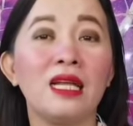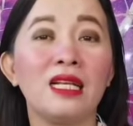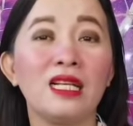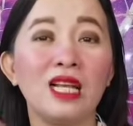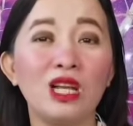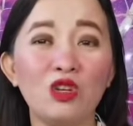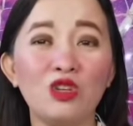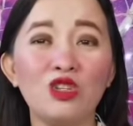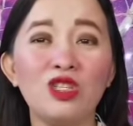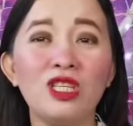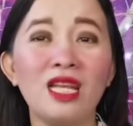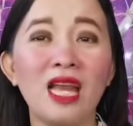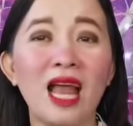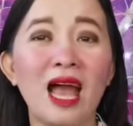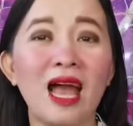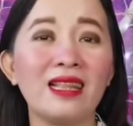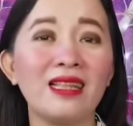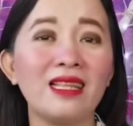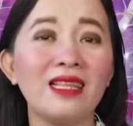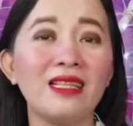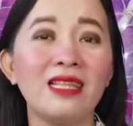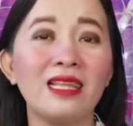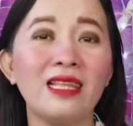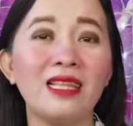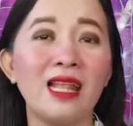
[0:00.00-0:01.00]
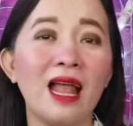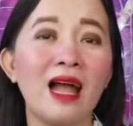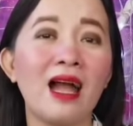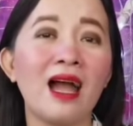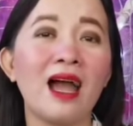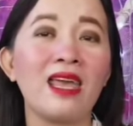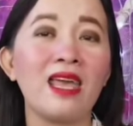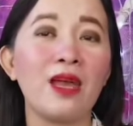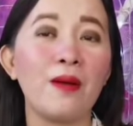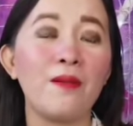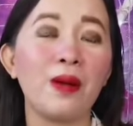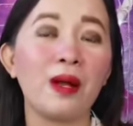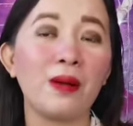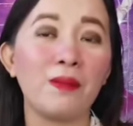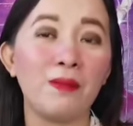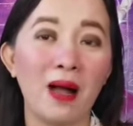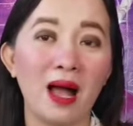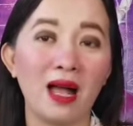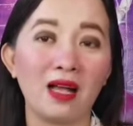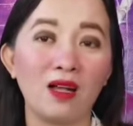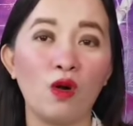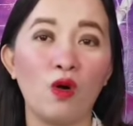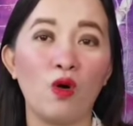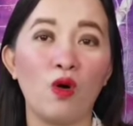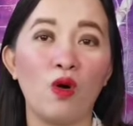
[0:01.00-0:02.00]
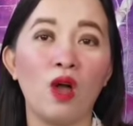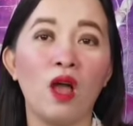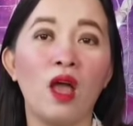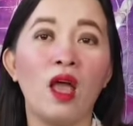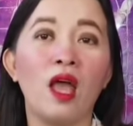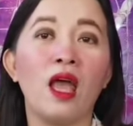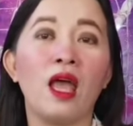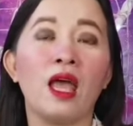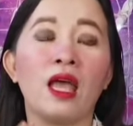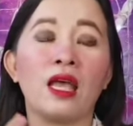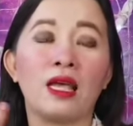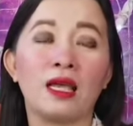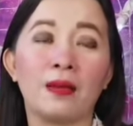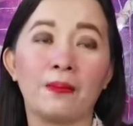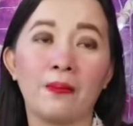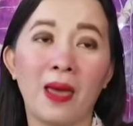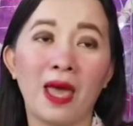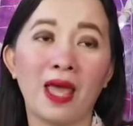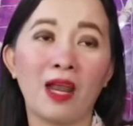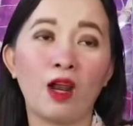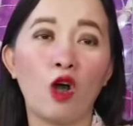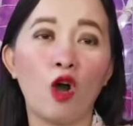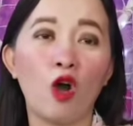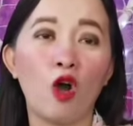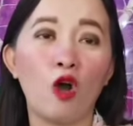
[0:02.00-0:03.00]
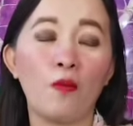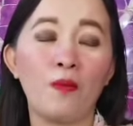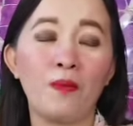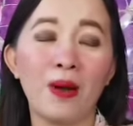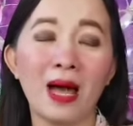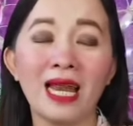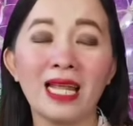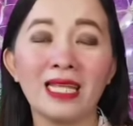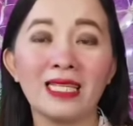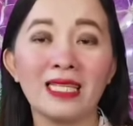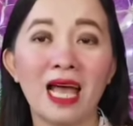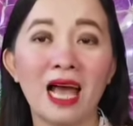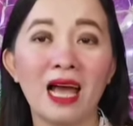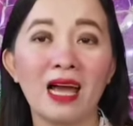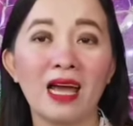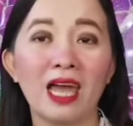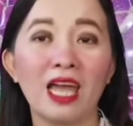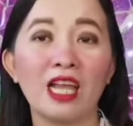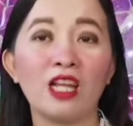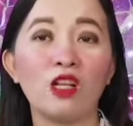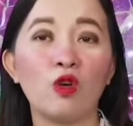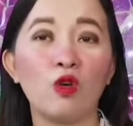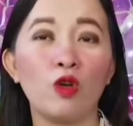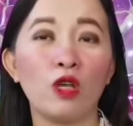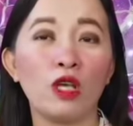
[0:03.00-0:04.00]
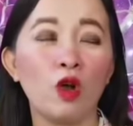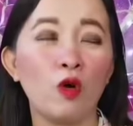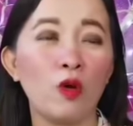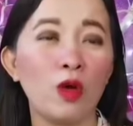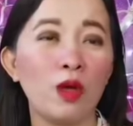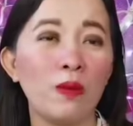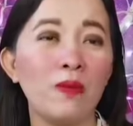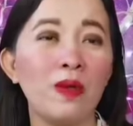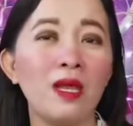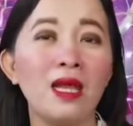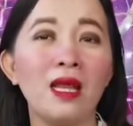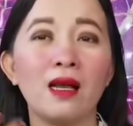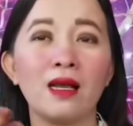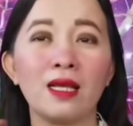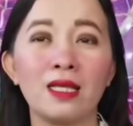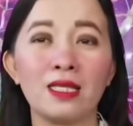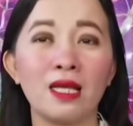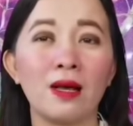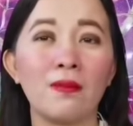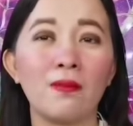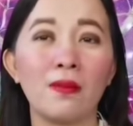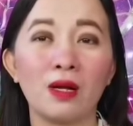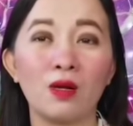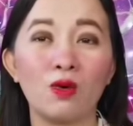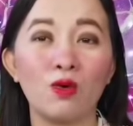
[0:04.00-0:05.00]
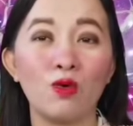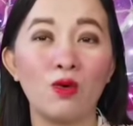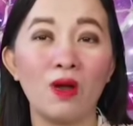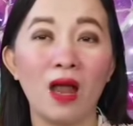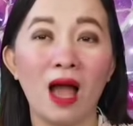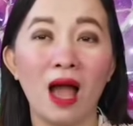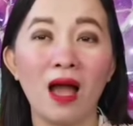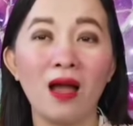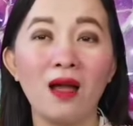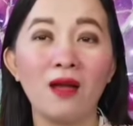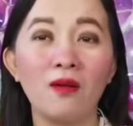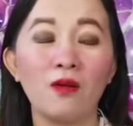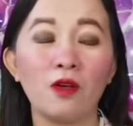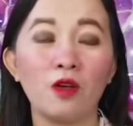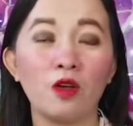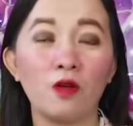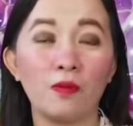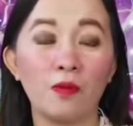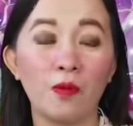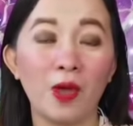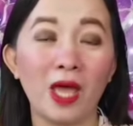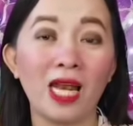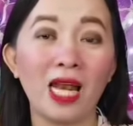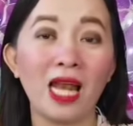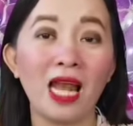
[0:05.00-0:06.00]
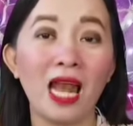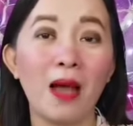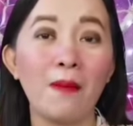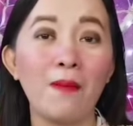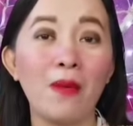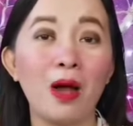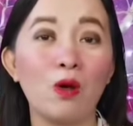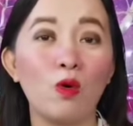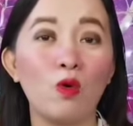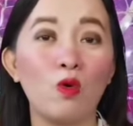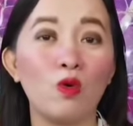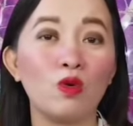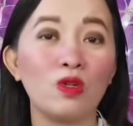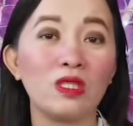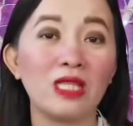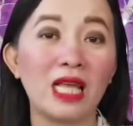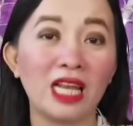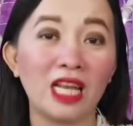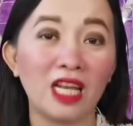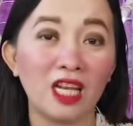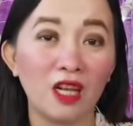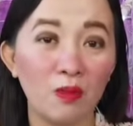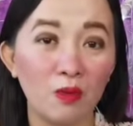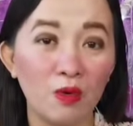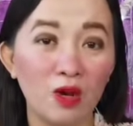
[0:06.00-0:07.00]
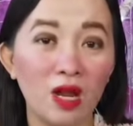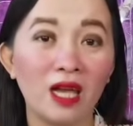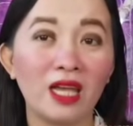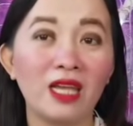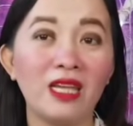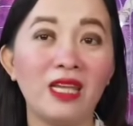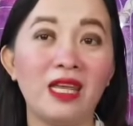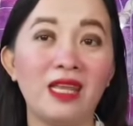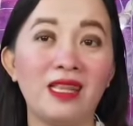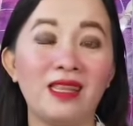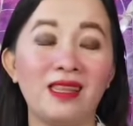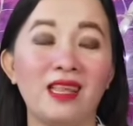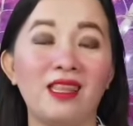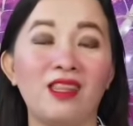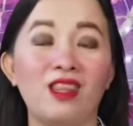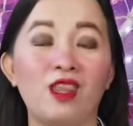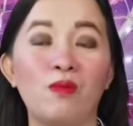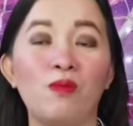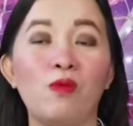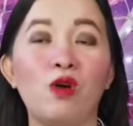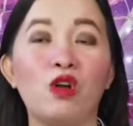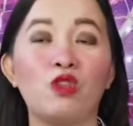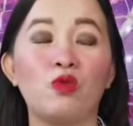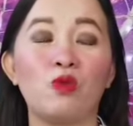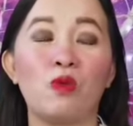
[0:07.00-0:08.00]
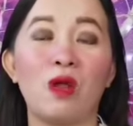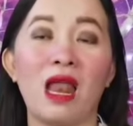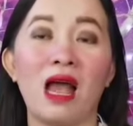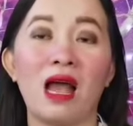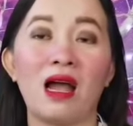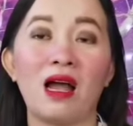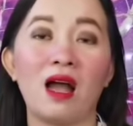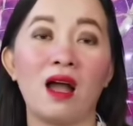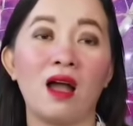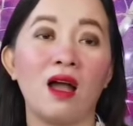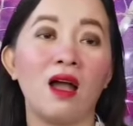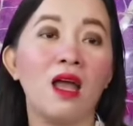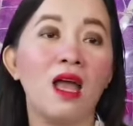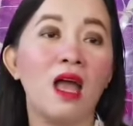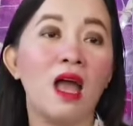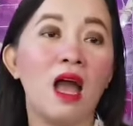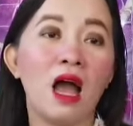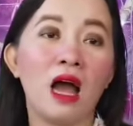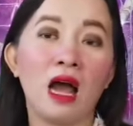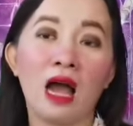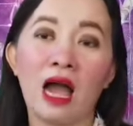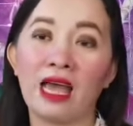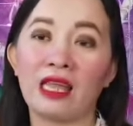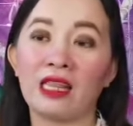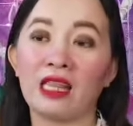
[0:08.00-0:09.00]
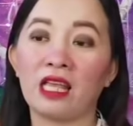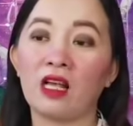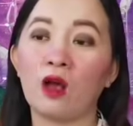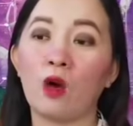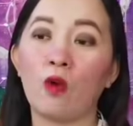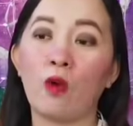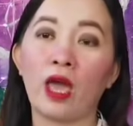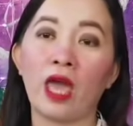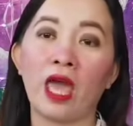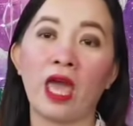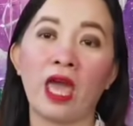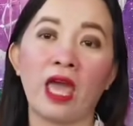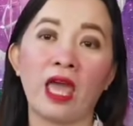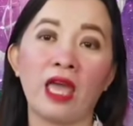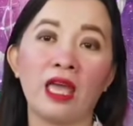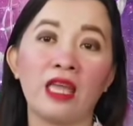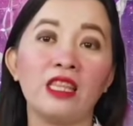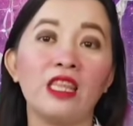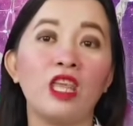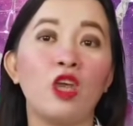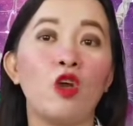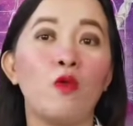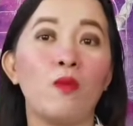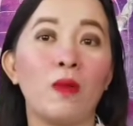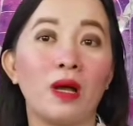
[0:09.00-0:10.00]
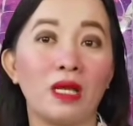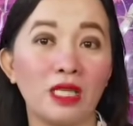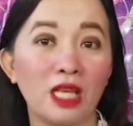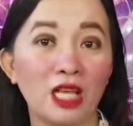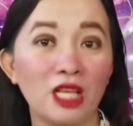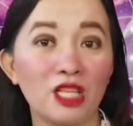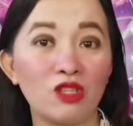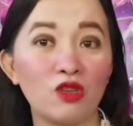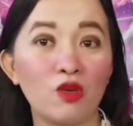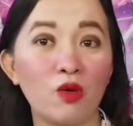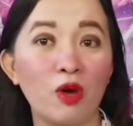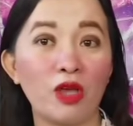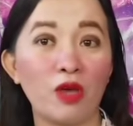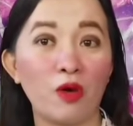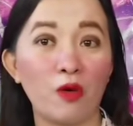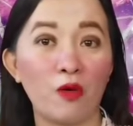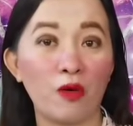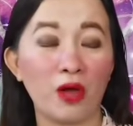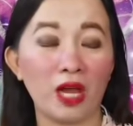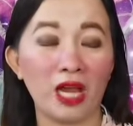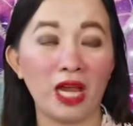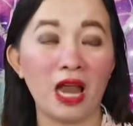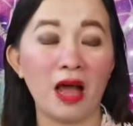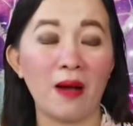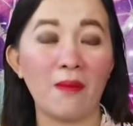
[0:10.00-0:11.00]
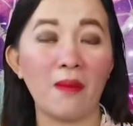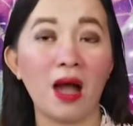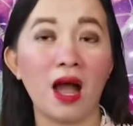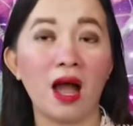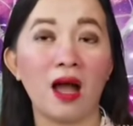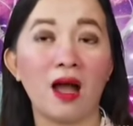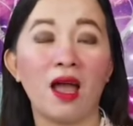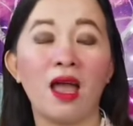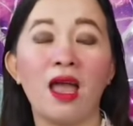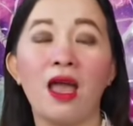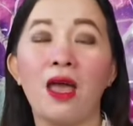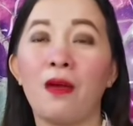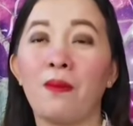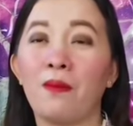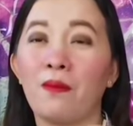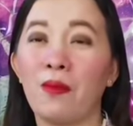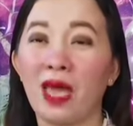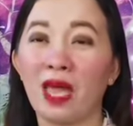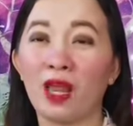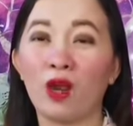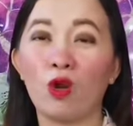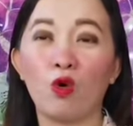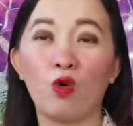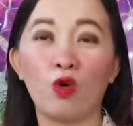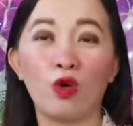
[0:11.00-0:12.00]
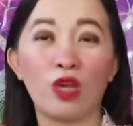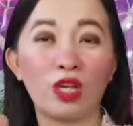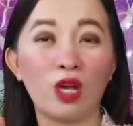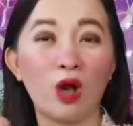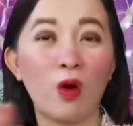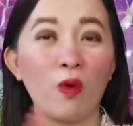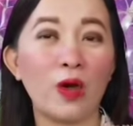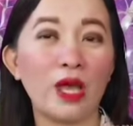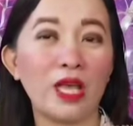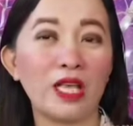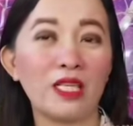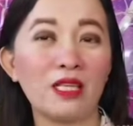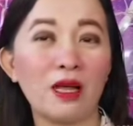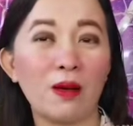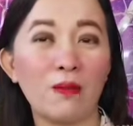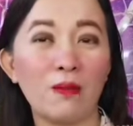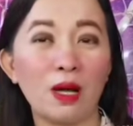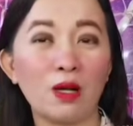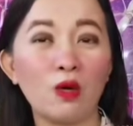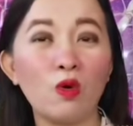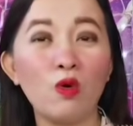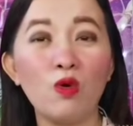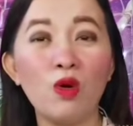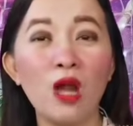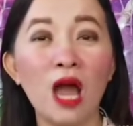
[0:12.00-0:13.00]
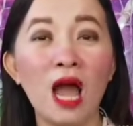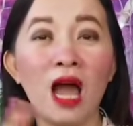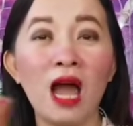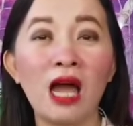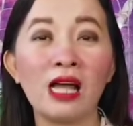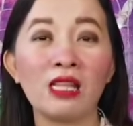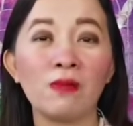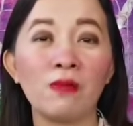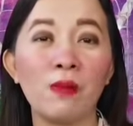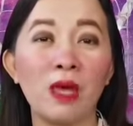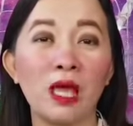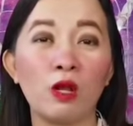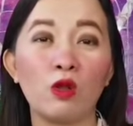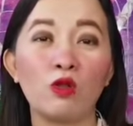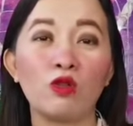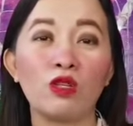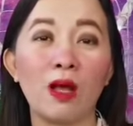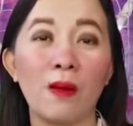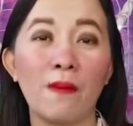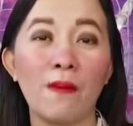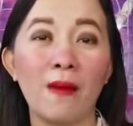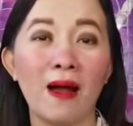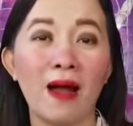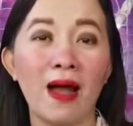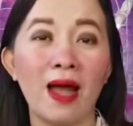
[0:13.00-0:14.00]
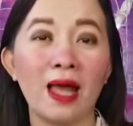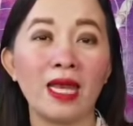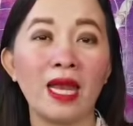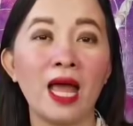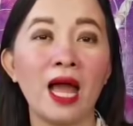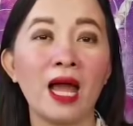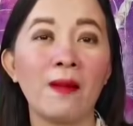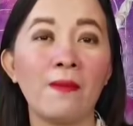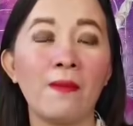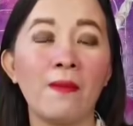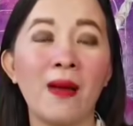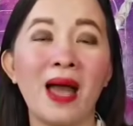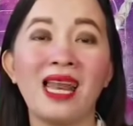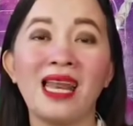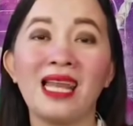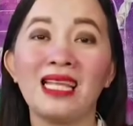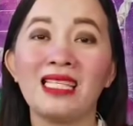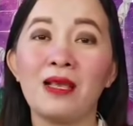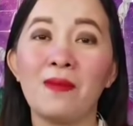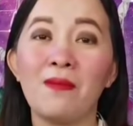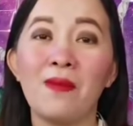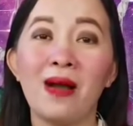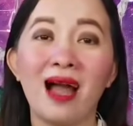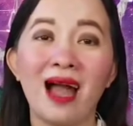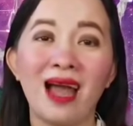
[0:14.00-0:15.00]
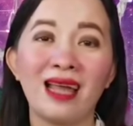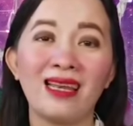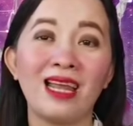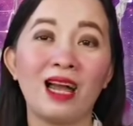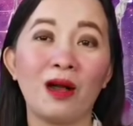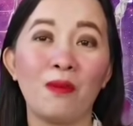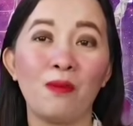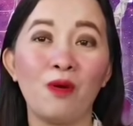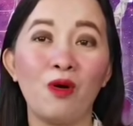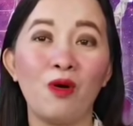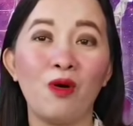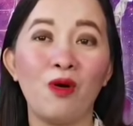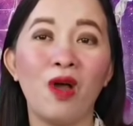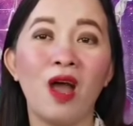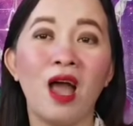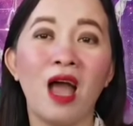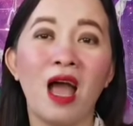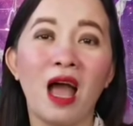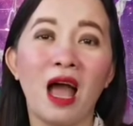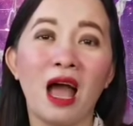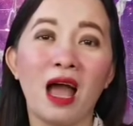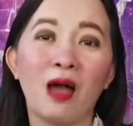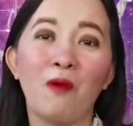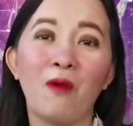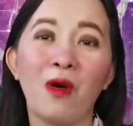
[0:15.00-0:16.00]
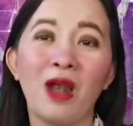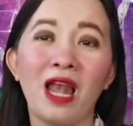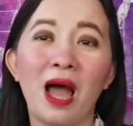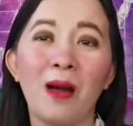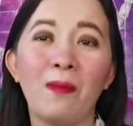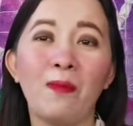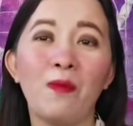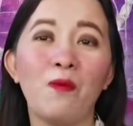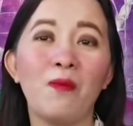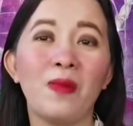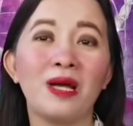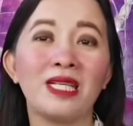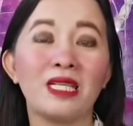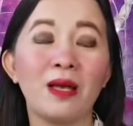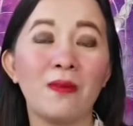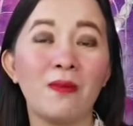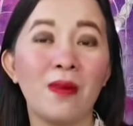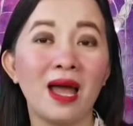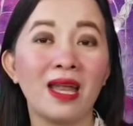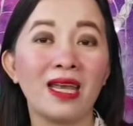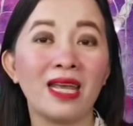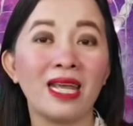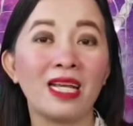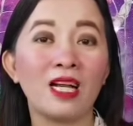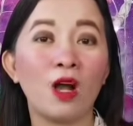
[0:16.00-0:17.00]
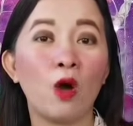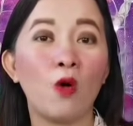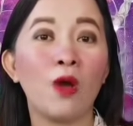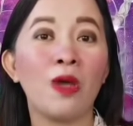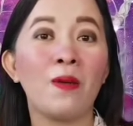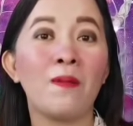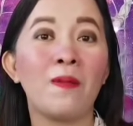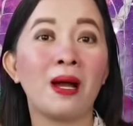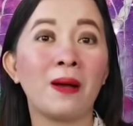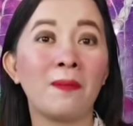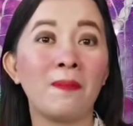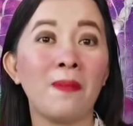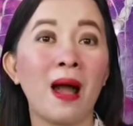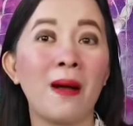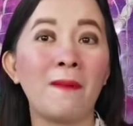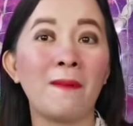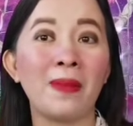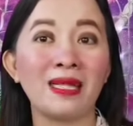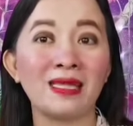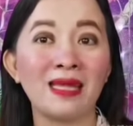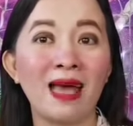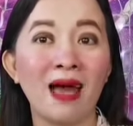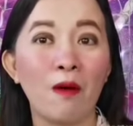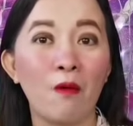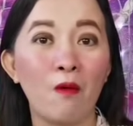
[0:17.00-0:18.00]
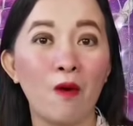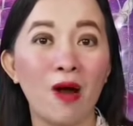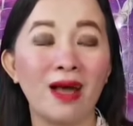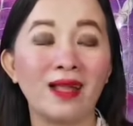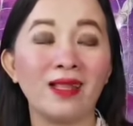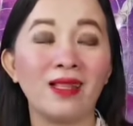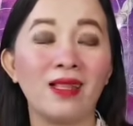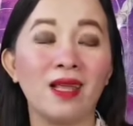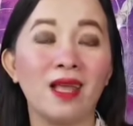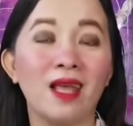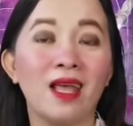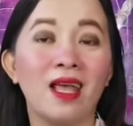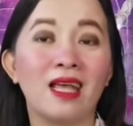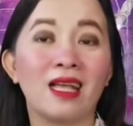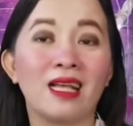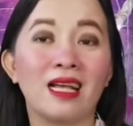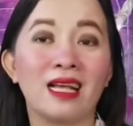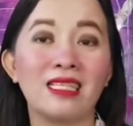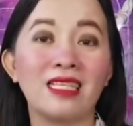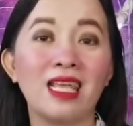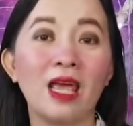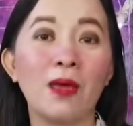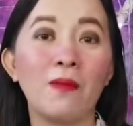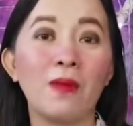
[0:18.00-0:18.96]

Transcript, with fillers: ganun sila at hindi nila kaya magbago. Pero para sa akin, kung ikaw ay bilang isang magulang, pero lamang kung sarili mo lang iniintindi mo at wala kang, kahit ikaw eh hindi umasenso ay okay lamang. Pero kung ikaw ay isang magulang at meron kang mga anak, para sa mga anak mo, ay ah, wala pong masama na ikaw ay magpapatawad. Kasi